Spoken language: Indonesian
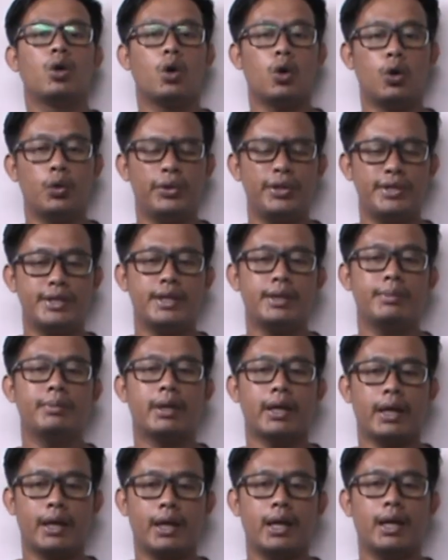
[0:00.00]
kondisi
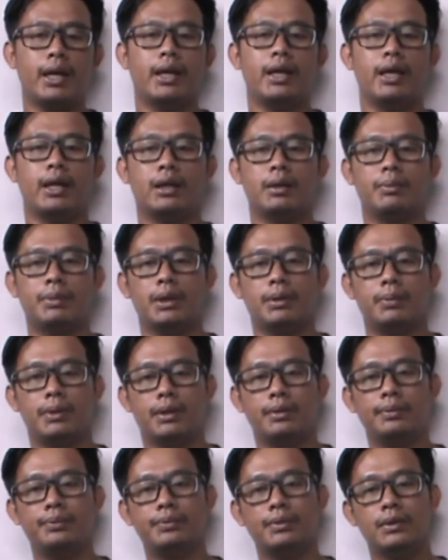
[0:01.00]
mereka ini ya
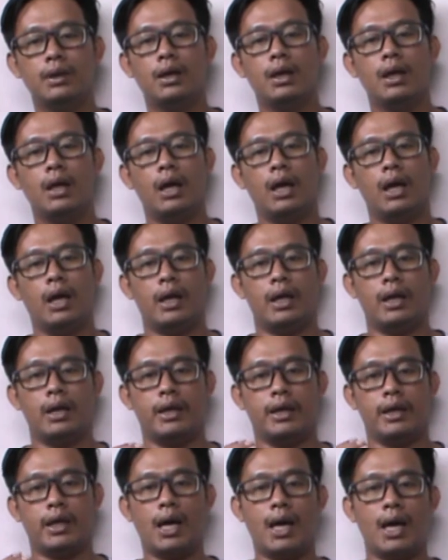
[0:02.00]
teman-teman.
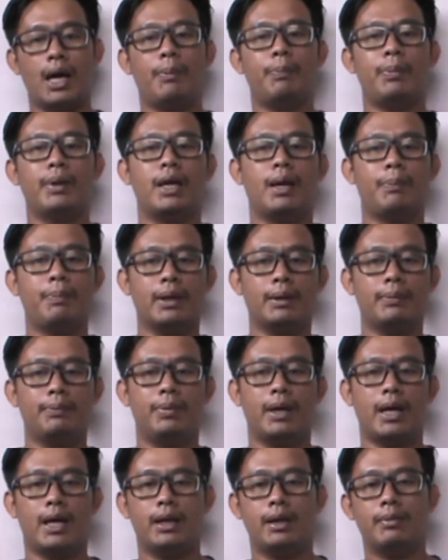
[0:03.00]
Ya
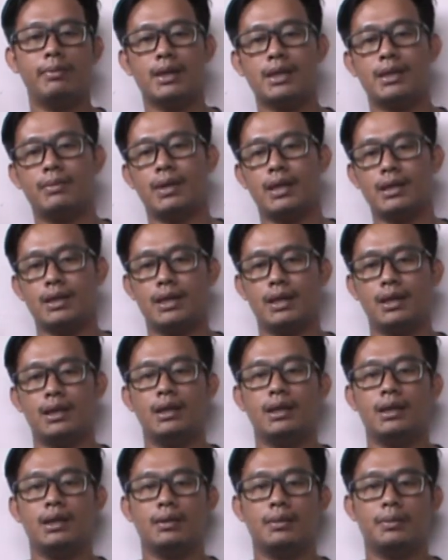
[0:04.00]
pendapat brother
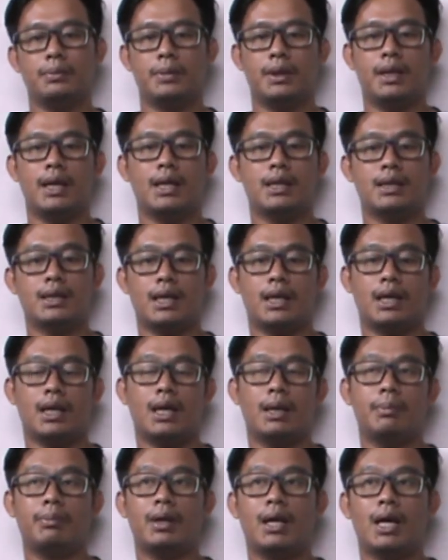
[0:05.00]
masing-masing
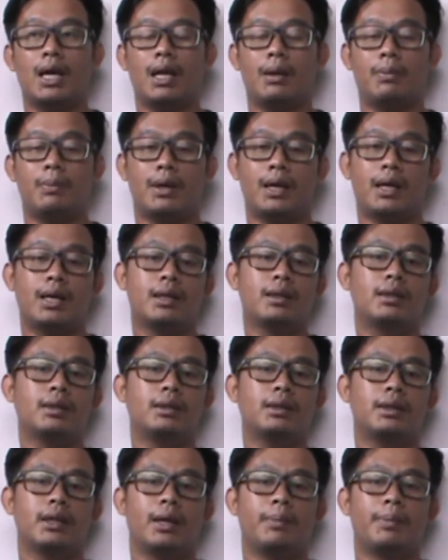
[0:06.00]
berdasarkan pengalaman
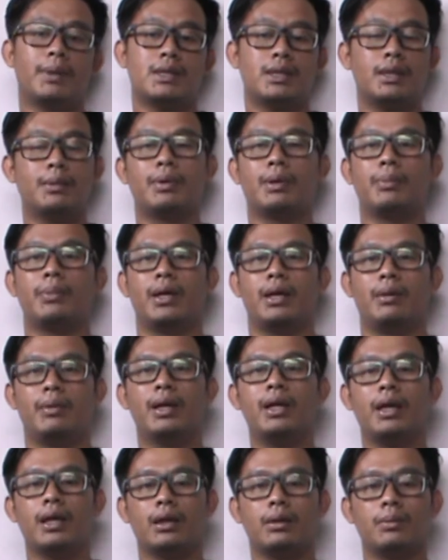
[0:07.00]
ya pasti
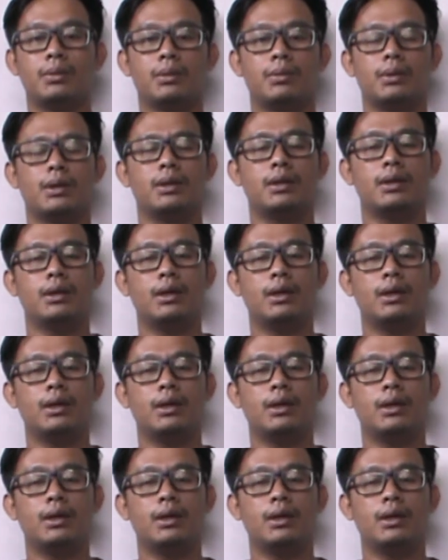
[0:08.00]
berbeda-beda ya teman-teman.